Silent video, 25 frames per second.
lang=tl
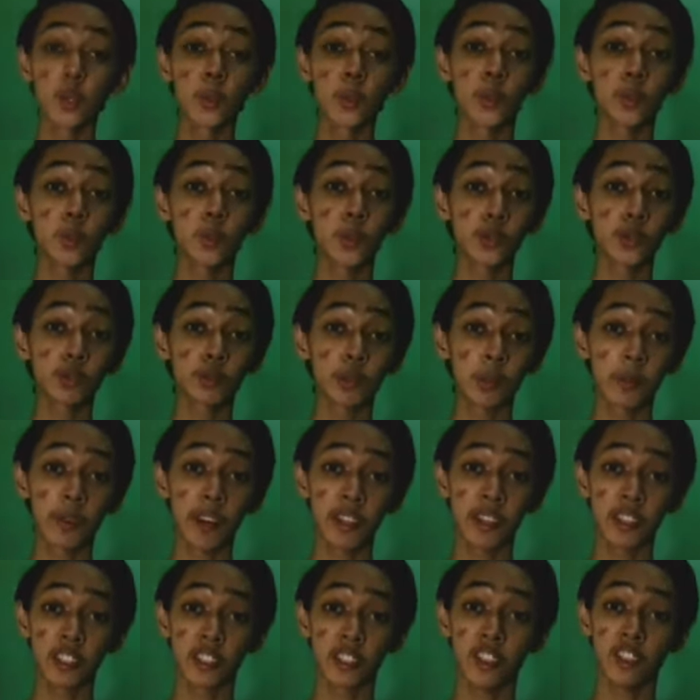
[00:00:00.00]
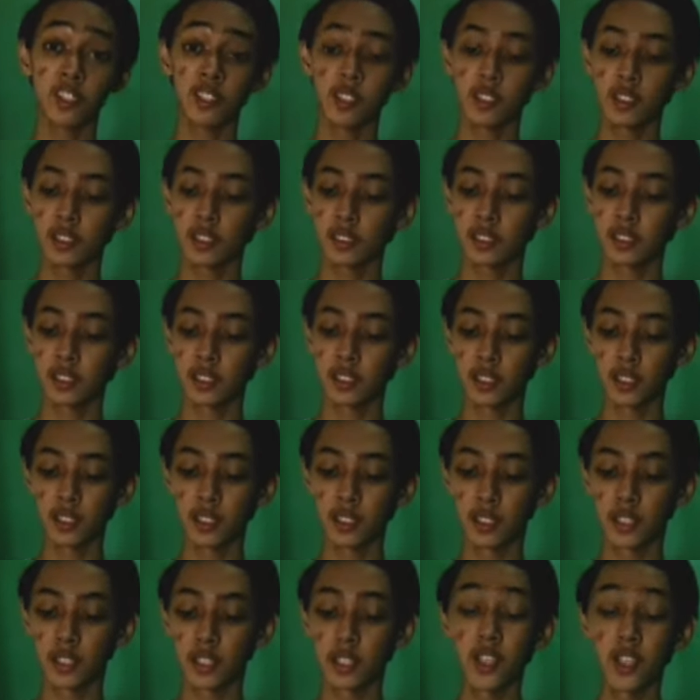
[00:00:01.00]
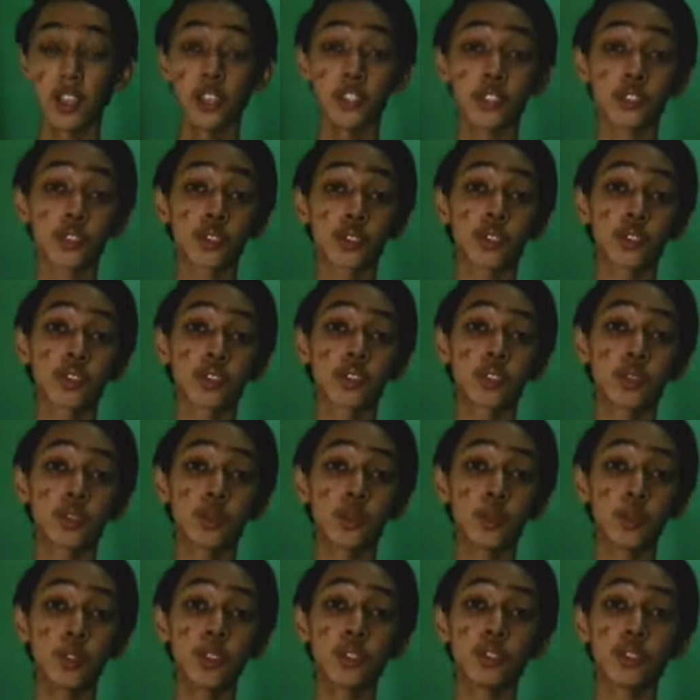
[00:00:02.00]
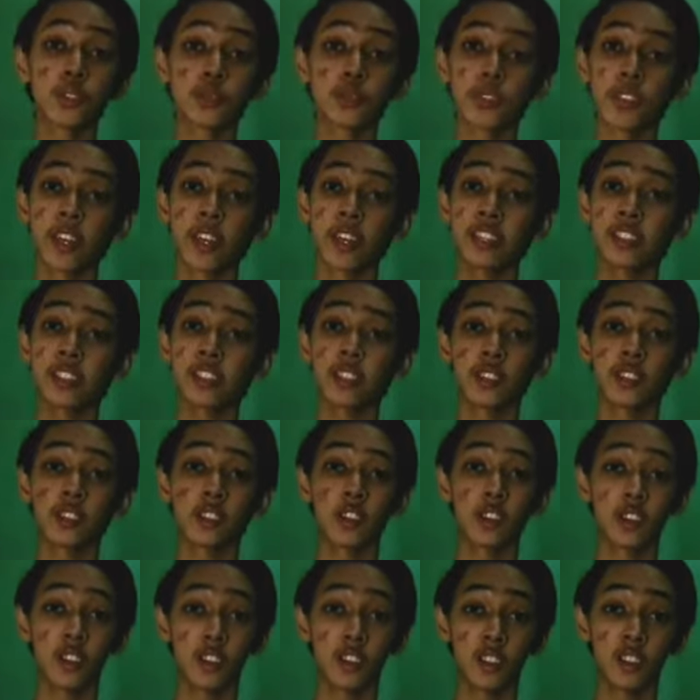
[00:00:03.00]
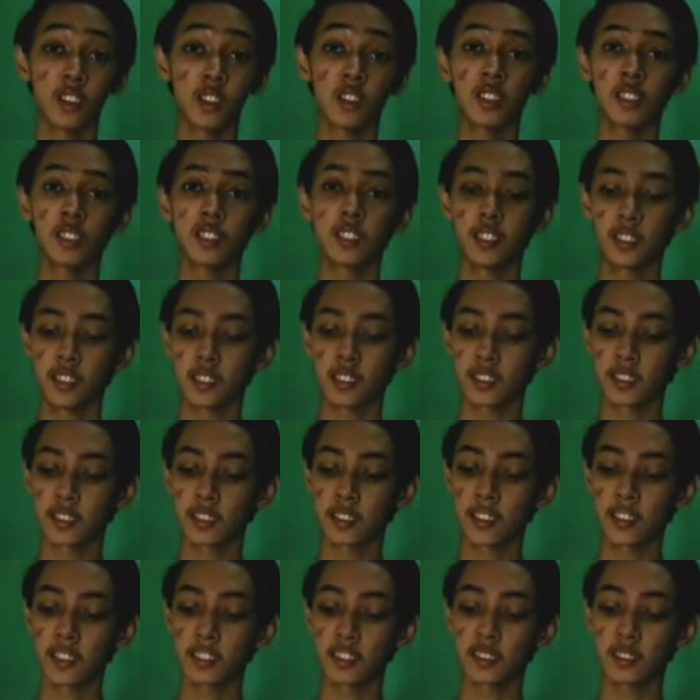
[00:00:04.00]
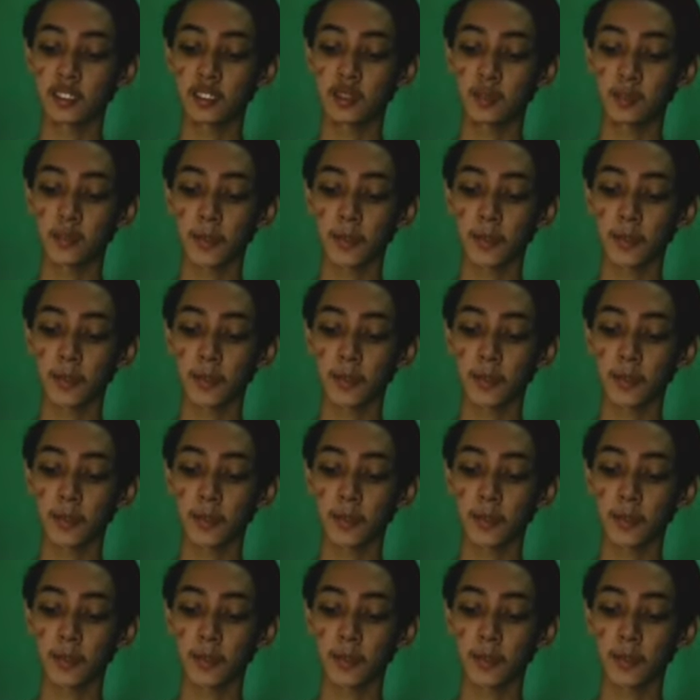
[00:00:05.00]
Who knows me better? School supply hall. And then,